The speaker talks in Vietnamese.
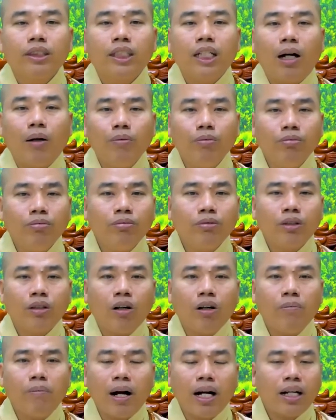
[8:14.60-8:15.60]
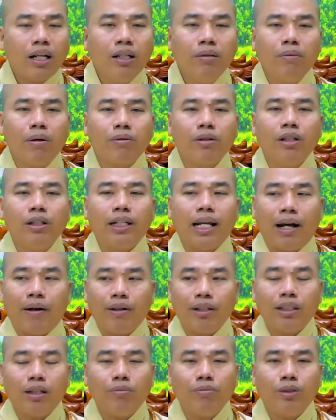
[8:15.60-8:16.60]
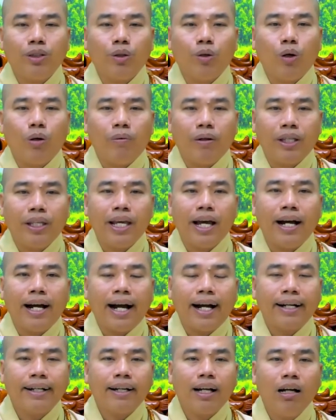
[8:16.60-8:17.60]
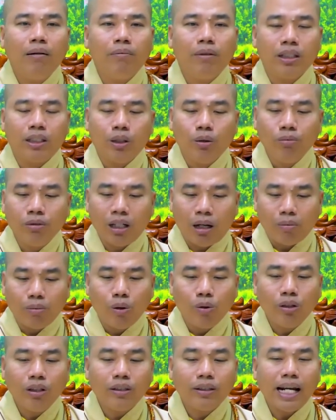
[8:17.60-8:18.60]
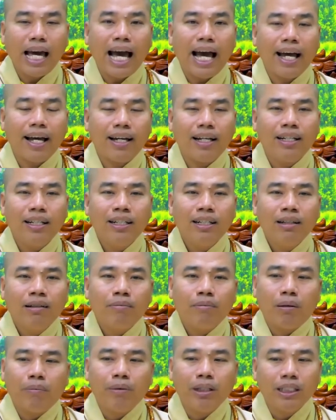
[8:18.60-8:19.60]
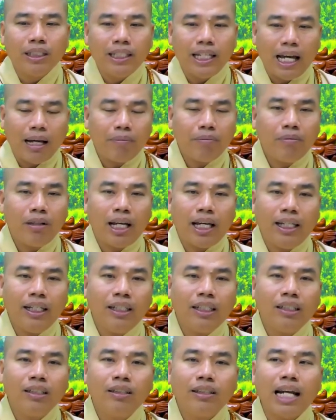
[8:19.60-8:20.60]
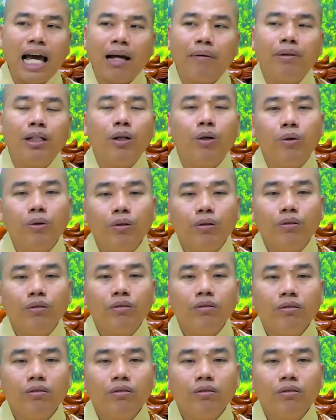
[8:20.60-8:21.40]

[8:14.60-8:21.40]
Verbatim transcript: không có bất cứ một người nào ở trong chùa mà giờ ăn cơm mà chúng không uống nước đá mà mình dám lấy nước đá mình uống